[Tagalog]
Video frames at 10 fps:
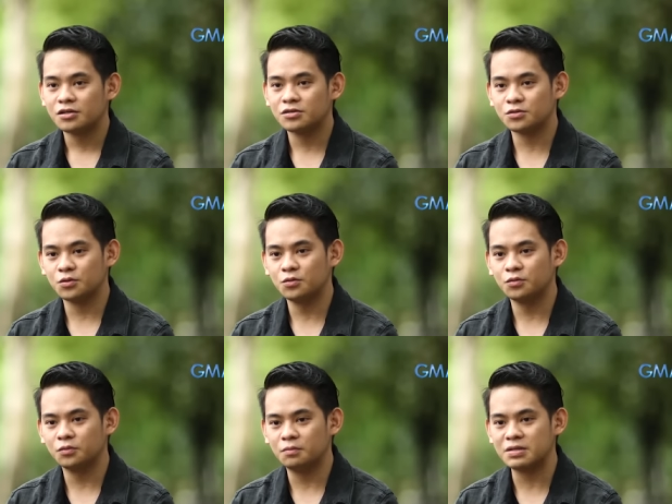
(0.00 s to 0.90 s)
So,
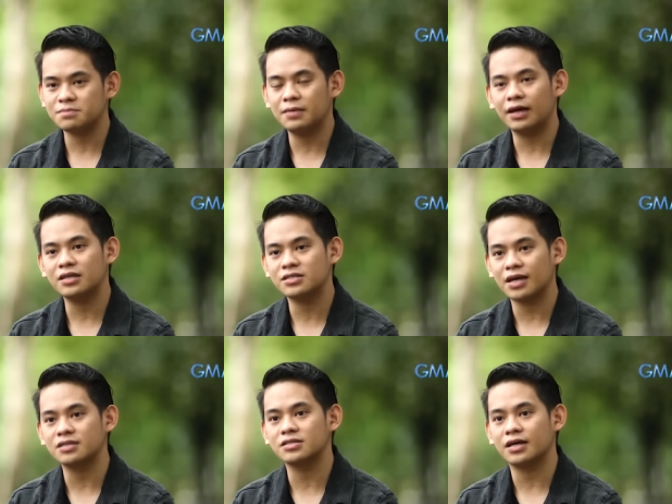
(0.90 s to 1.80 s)
mas malaking
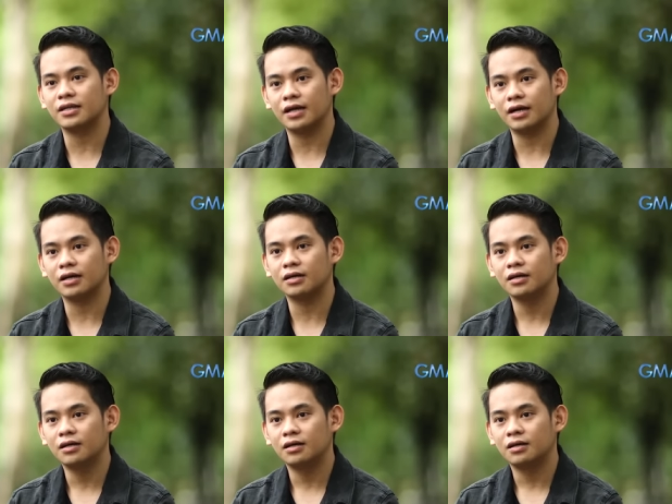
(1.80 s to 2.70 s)
tsansa na
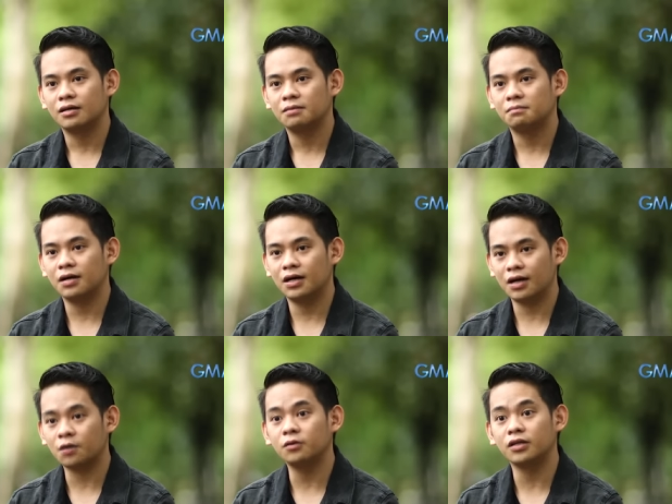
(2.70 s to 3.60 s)

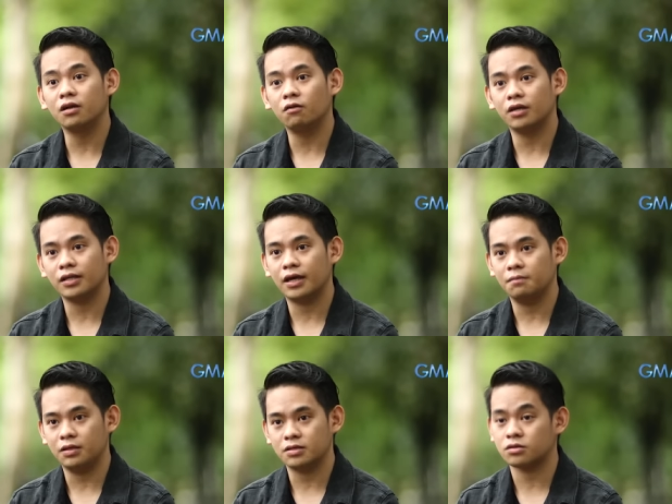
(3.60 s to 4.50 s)
magkaroon din ako ng
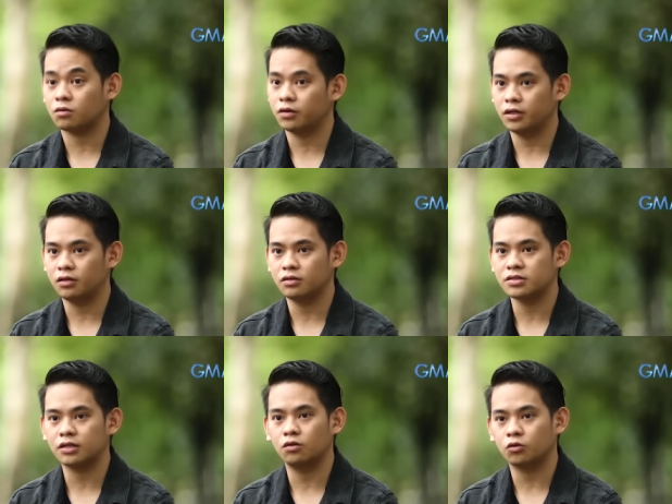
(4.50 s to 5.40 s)
diabetes according
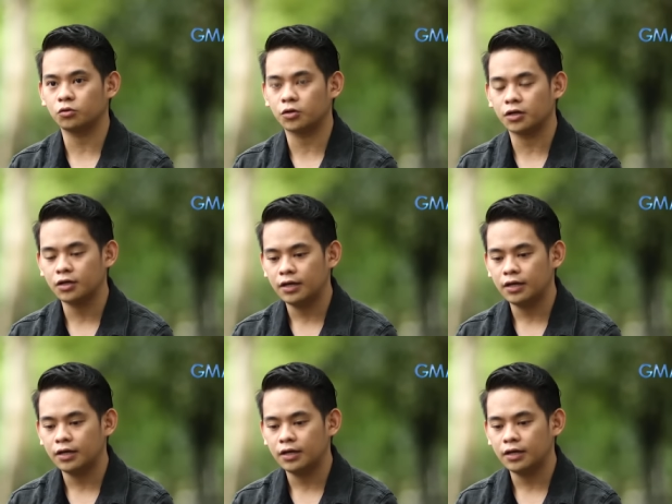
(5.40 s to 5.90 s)
sa doctor.